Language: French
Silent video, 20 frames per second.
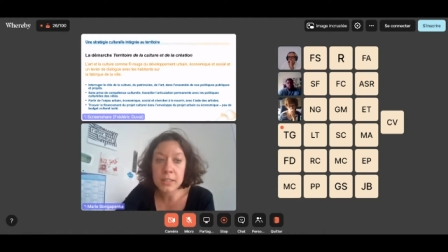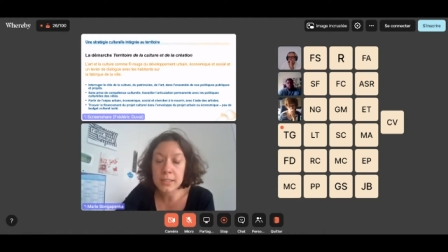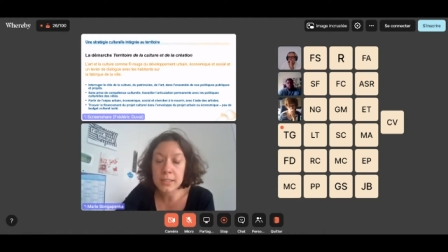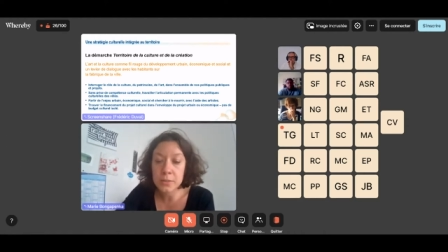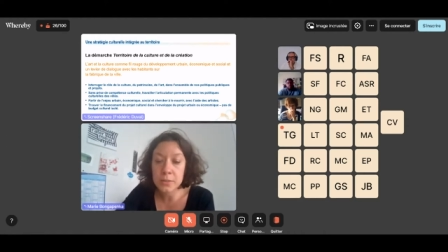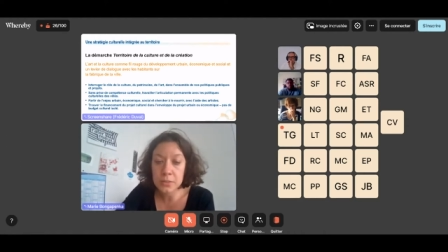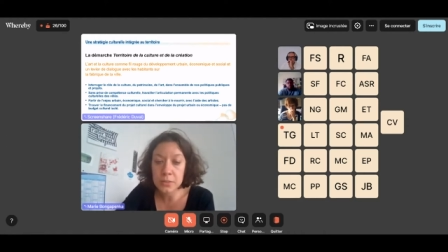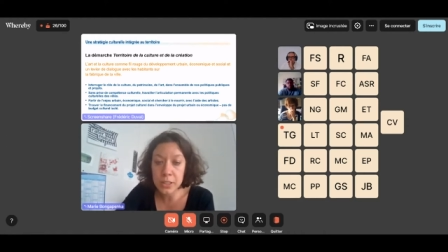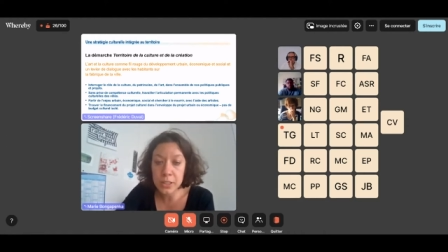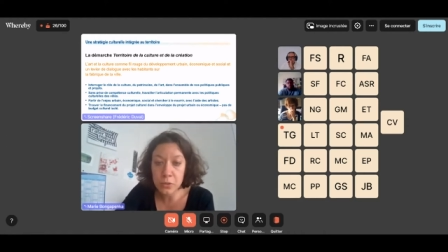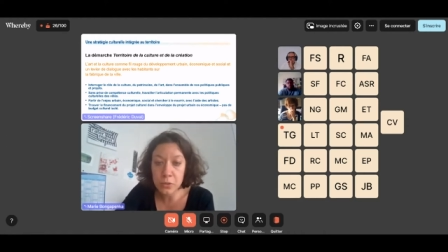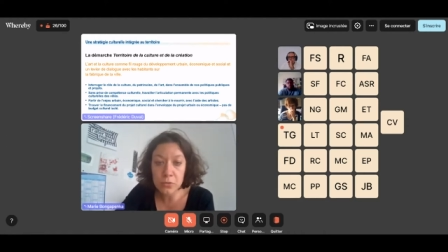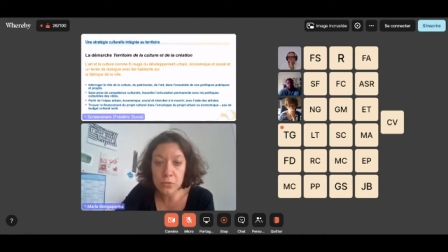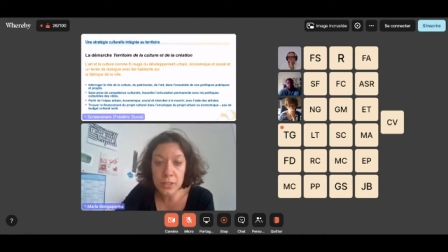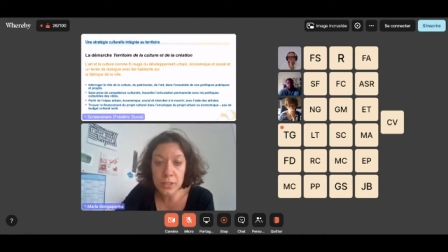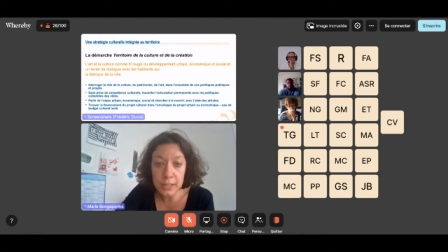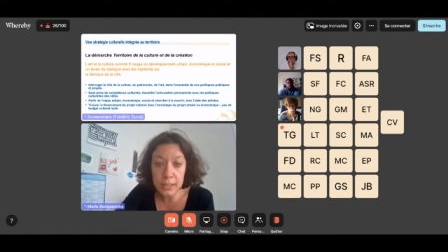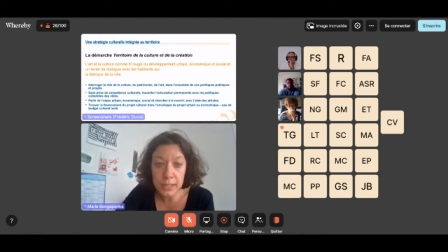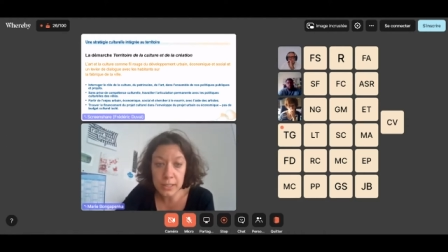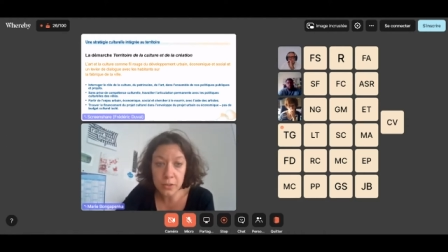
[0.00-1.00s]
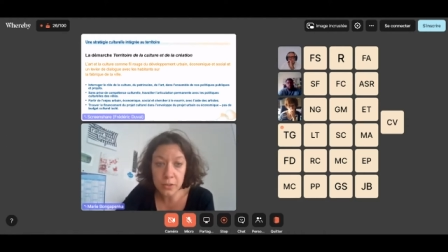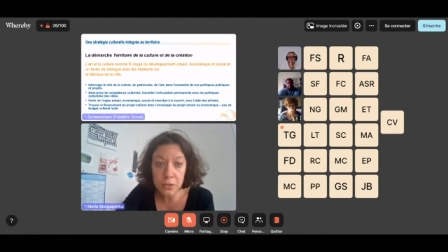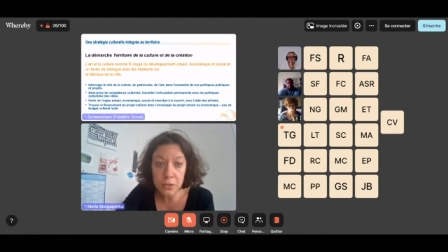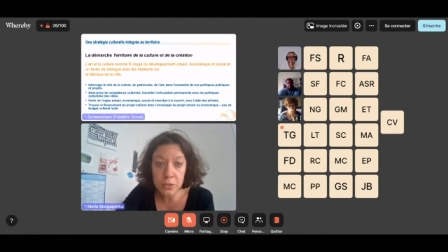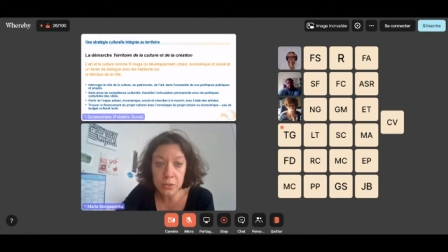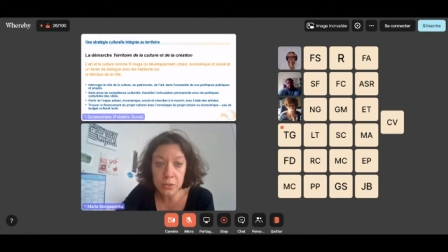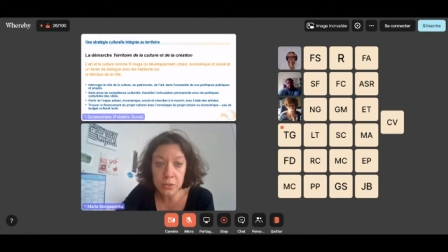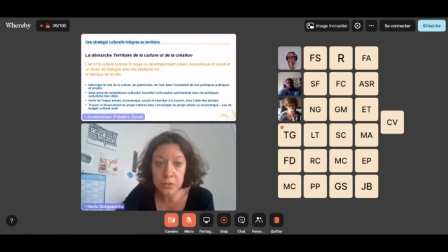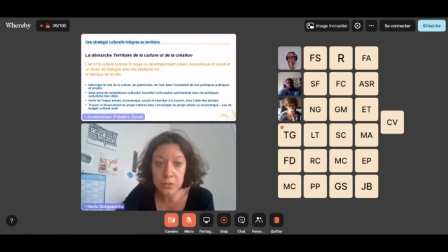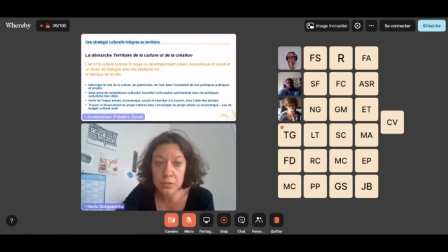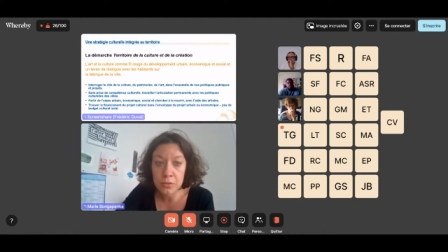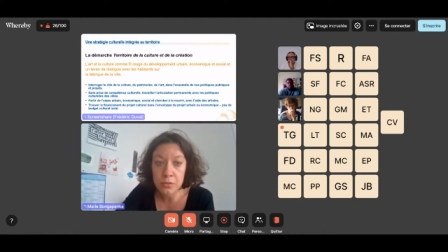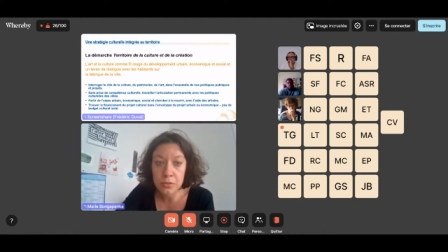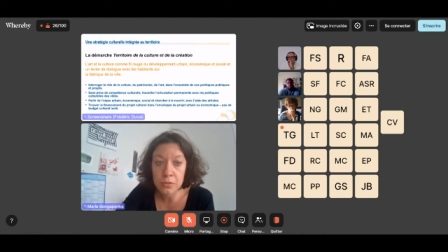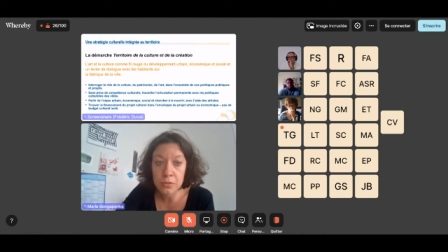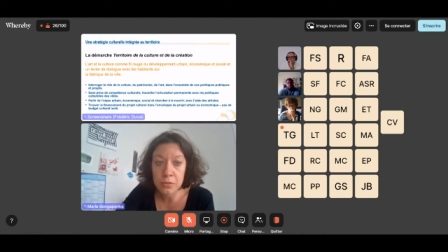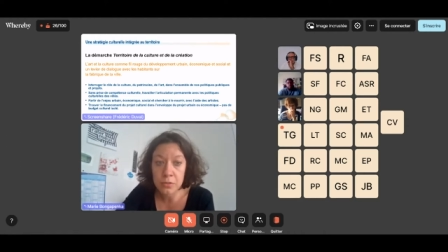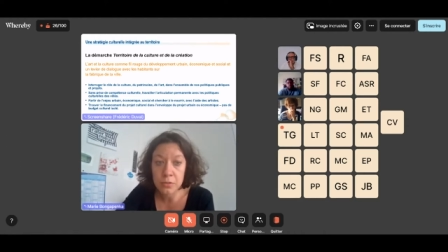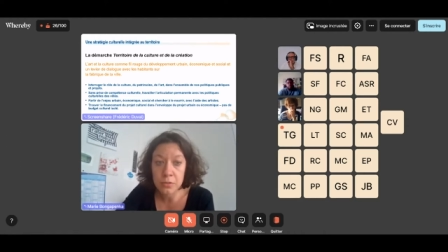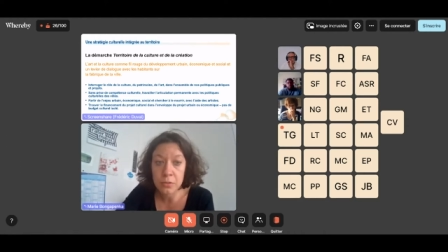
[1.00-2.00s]
c'est de dire qu'on interroge
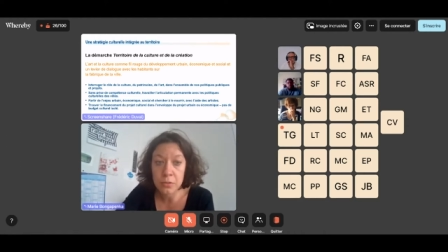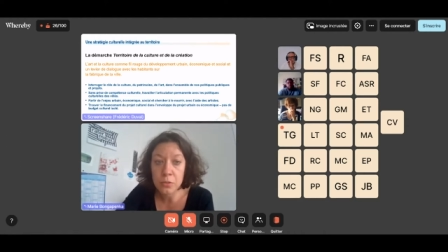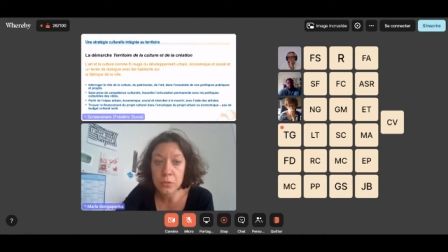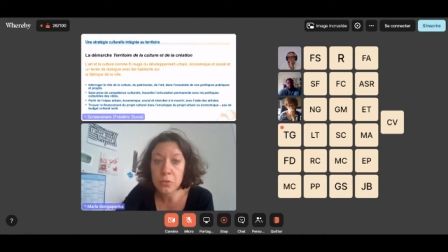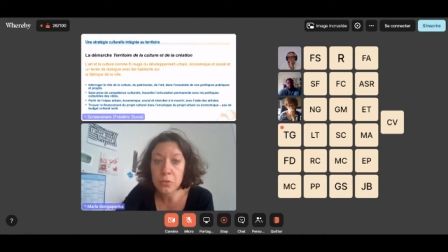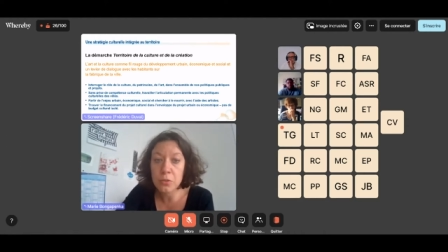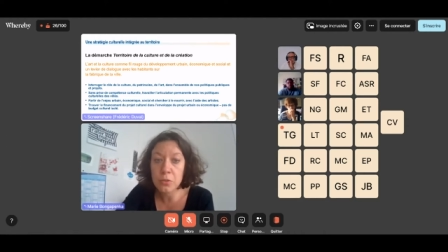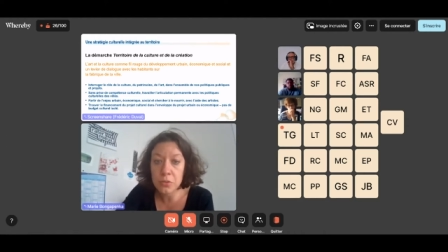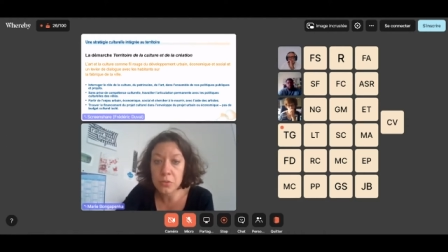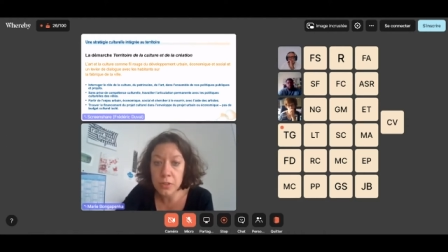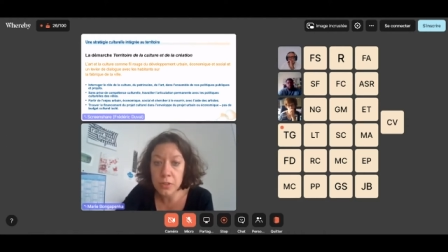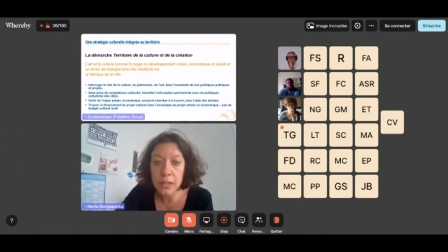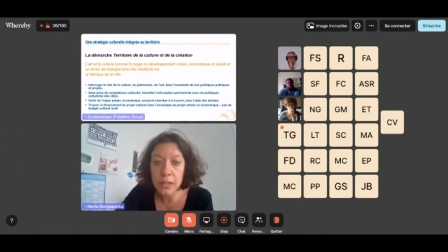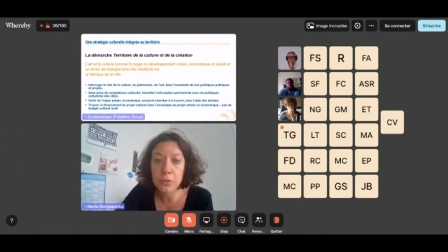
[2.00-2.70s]
euh, le rôle de